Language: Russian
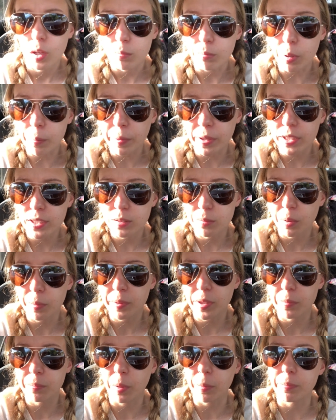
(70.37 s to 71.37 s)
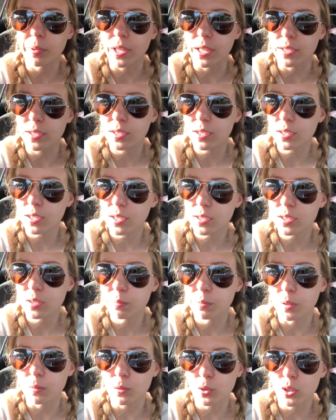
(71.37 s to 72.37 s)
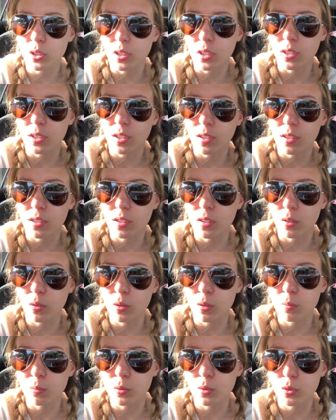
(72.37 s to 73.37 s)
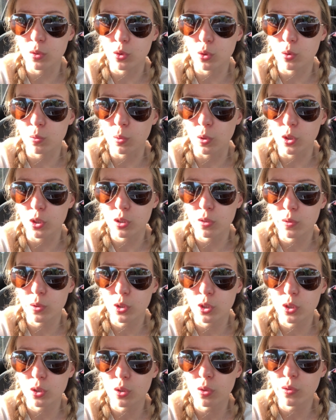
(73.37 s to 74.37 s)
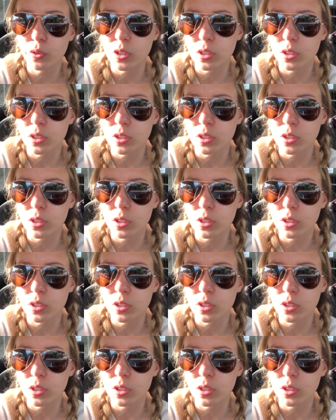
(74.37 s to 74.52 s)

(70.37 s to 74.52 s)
Мы поедем опять по платной трассе, потому что тогда дорога будет чуть больше двух часов.